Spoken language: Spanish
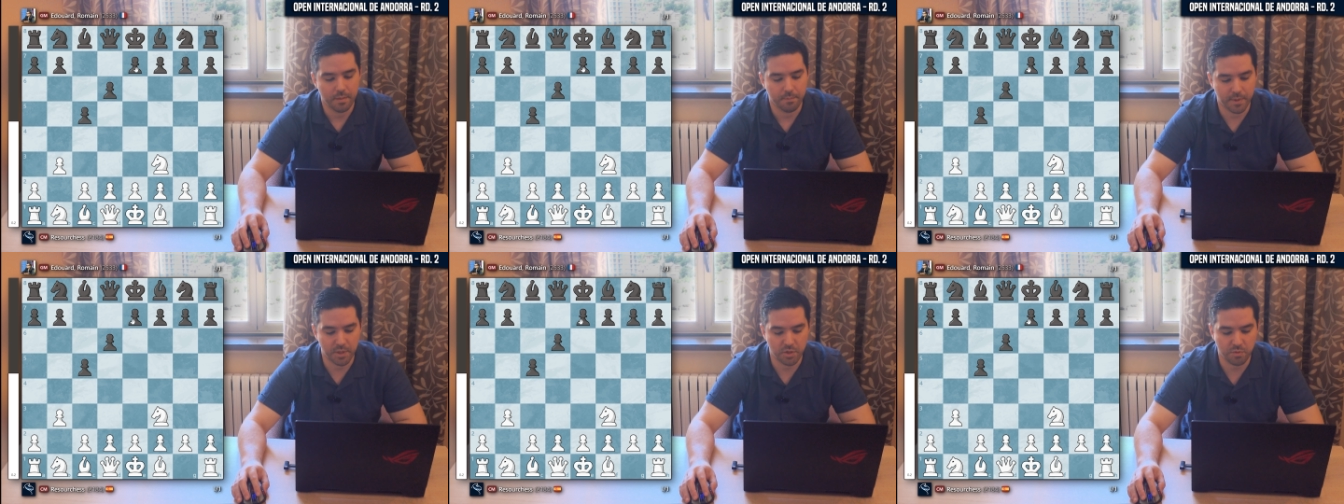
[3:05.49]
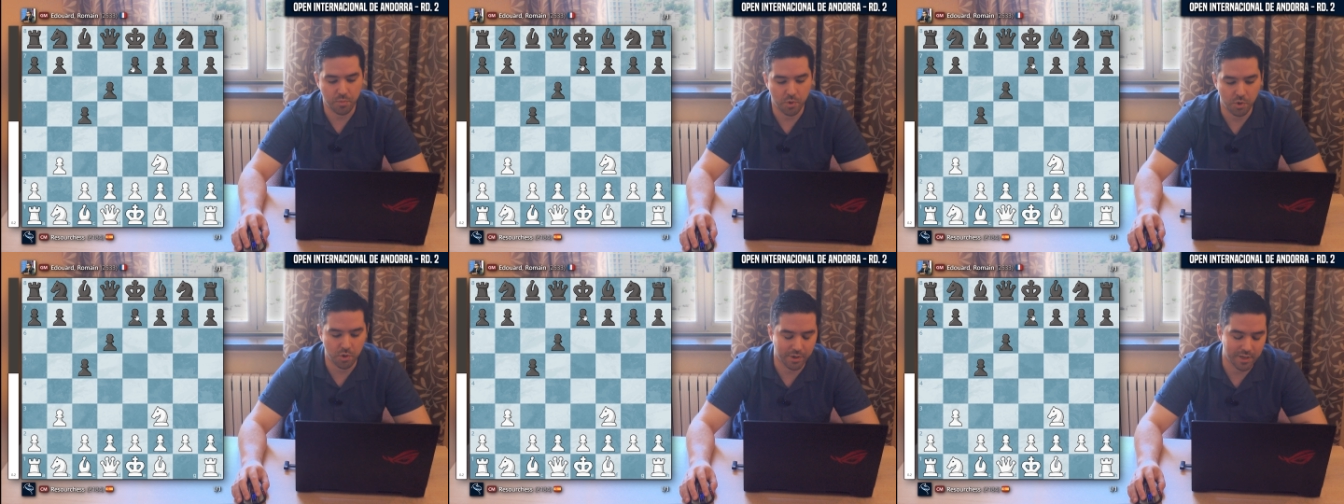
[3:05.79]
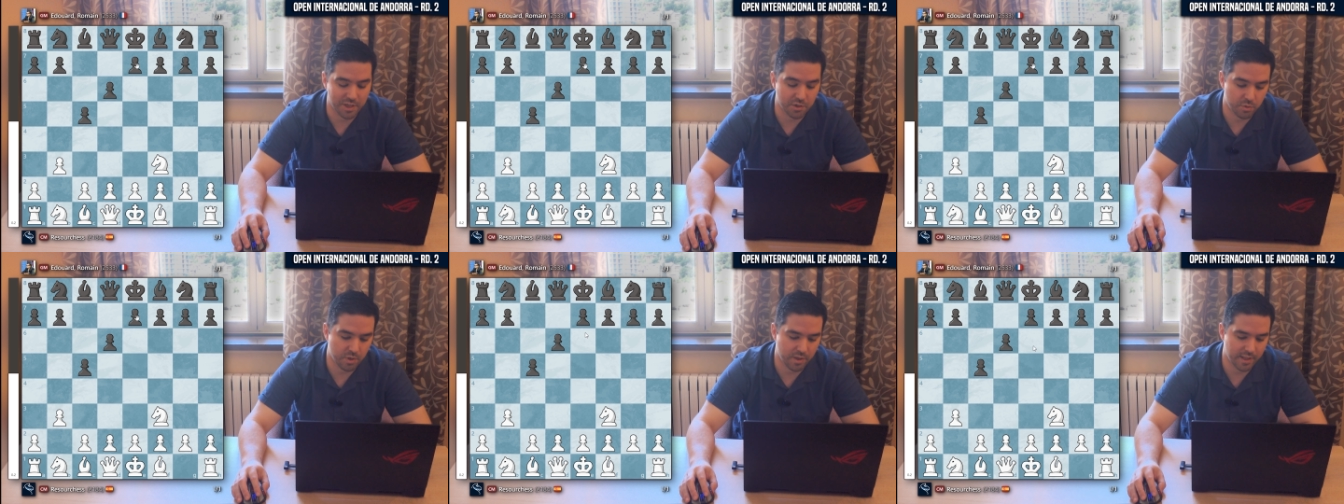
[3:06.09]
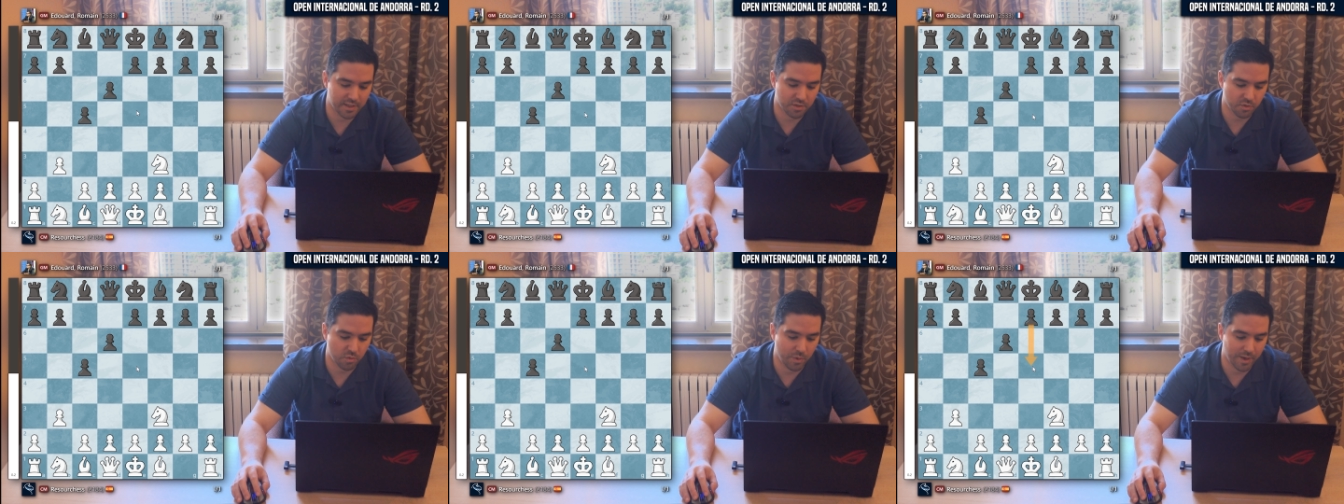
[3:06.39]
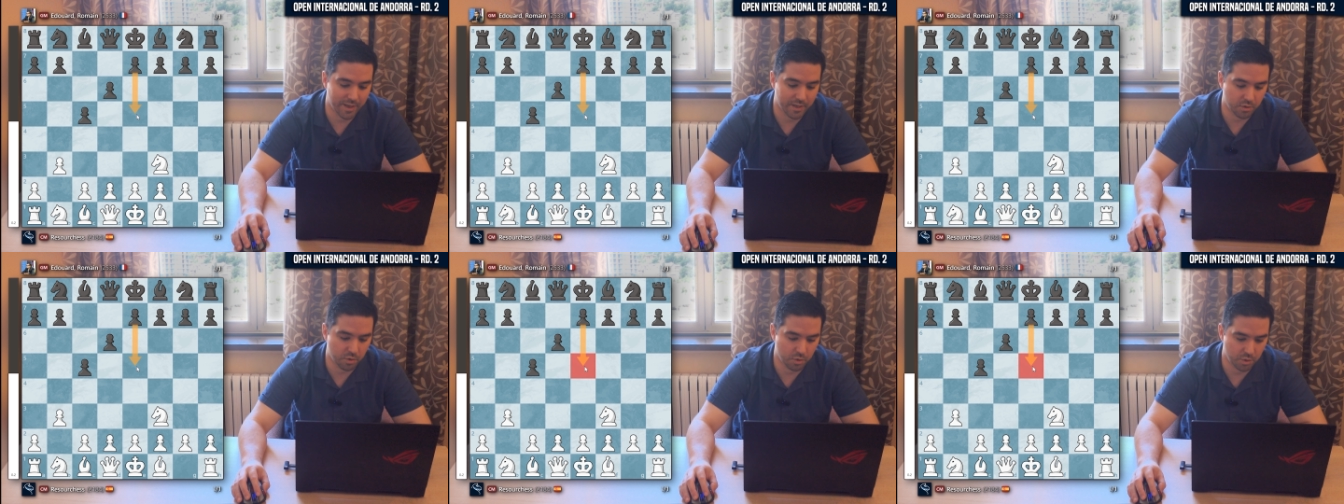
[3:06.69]
pero supongo que su idea es
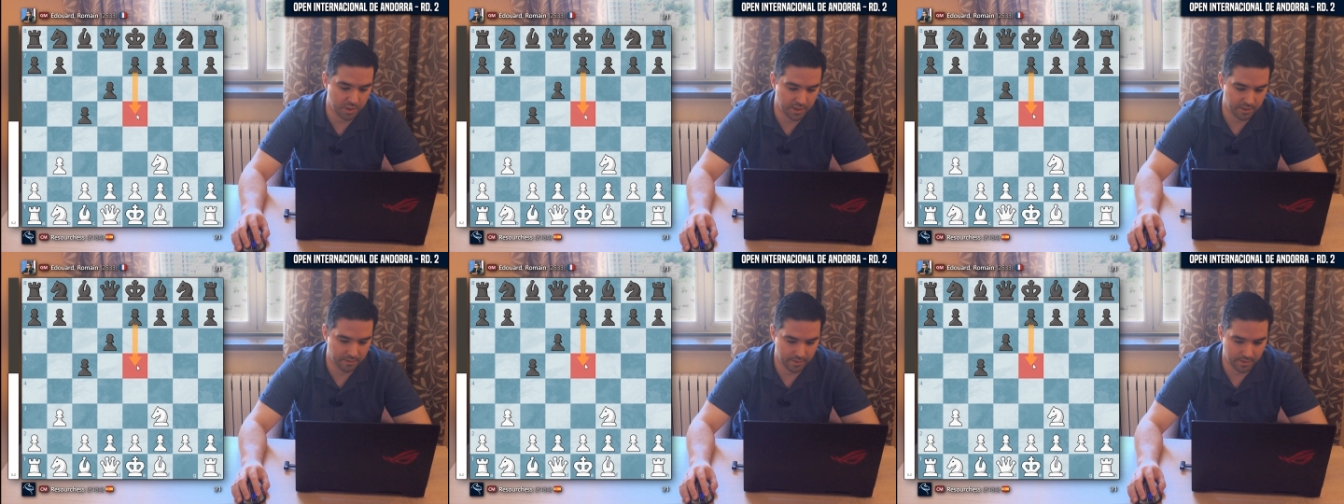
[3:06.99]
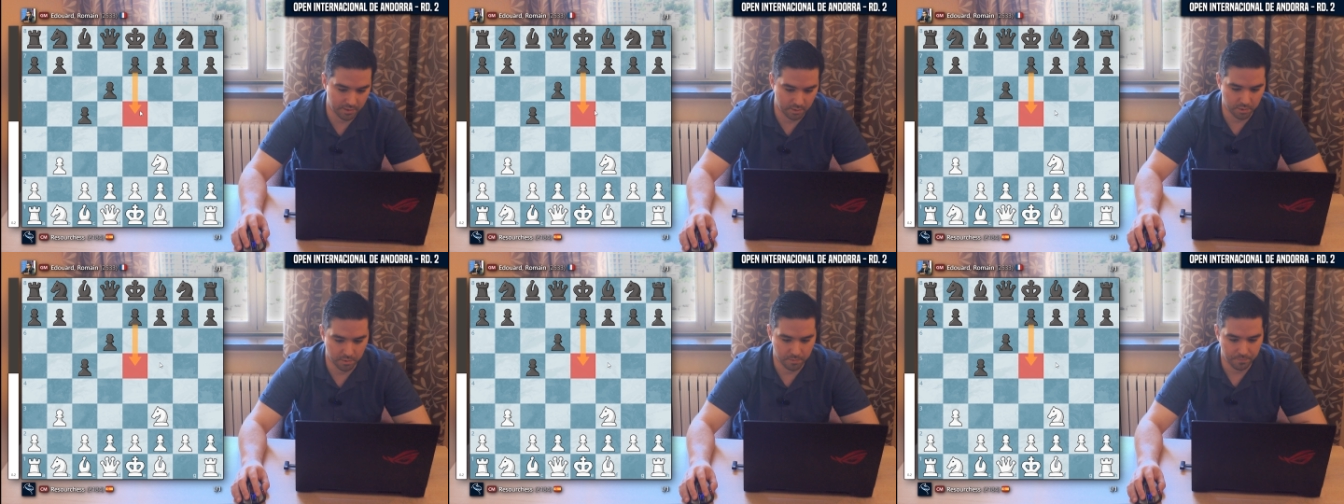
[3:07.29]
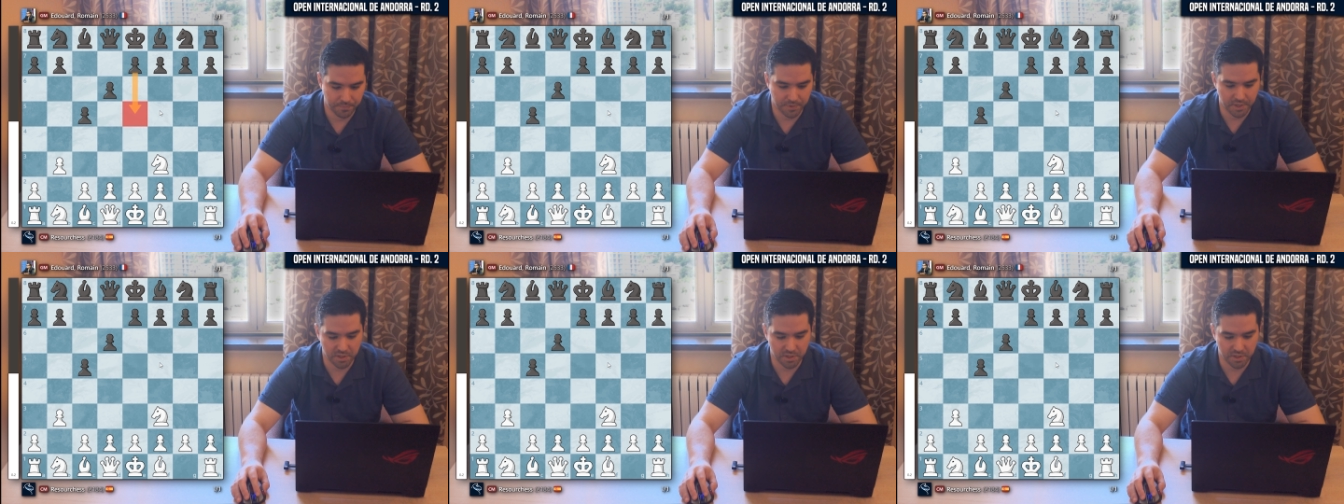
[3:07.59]
jugar con E5.